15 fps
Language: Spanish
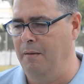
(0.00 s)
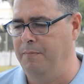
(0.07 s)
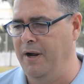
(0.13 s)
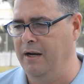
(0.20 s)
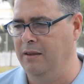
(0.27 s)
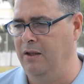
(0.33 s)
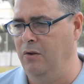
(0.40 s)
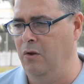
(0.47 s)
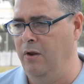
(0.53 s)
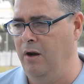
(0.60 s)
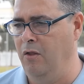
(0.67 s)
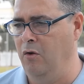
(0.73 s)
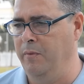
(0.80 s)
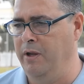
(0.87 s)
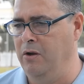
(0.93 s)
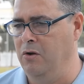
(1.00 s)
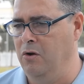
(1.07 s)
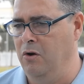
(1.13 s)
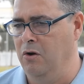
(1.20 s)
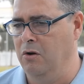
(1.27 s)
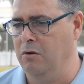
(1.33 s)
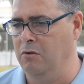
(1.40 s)
partido del
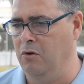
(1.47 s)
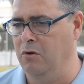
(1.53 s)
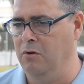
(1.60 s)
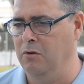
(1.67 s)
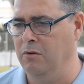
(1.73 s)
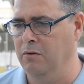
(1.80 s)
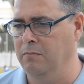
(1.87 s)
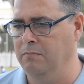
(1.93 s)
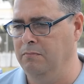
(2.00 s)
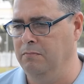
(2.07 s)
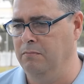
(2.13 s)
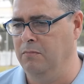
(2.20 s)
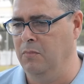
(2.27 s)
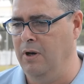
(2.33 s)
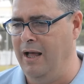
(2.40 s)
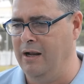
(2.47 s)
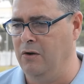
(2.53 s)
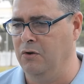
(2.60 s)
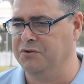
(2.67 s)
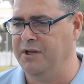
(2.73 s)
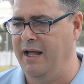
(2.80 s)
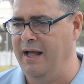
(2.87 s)
domingo, con las
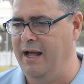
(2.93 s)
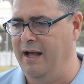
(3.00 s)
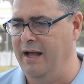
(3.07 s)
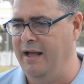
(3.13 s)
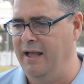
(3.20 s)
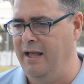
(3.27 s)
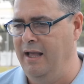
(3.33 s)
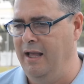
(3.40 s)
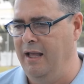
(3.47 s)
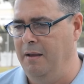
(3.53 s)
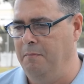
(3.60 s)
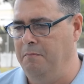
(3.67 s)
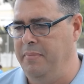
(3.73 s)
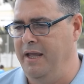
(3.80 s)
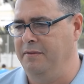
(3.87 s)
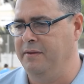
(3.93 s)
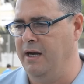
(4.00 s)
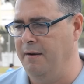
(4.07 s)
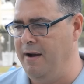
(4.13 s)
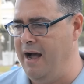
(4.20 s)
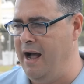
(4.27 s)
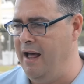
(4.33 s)
cosas bien
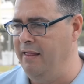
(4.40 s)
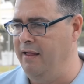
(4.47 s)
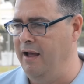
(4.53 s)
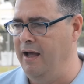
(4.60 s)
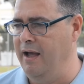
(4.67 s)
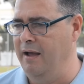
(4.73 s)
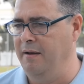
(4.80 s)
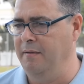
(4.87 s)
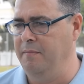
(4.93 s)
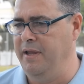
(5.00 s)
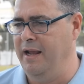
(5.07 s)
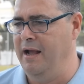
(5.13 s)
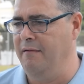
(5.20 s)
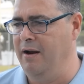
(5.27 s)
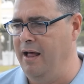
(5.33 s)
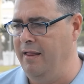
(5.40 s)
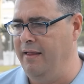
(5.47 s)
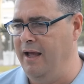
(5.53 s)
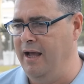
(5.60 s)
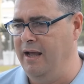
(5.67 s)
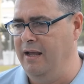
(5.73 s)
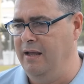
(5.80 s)
trabajadas, bien
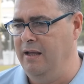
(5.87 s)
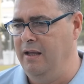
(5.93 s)
habladas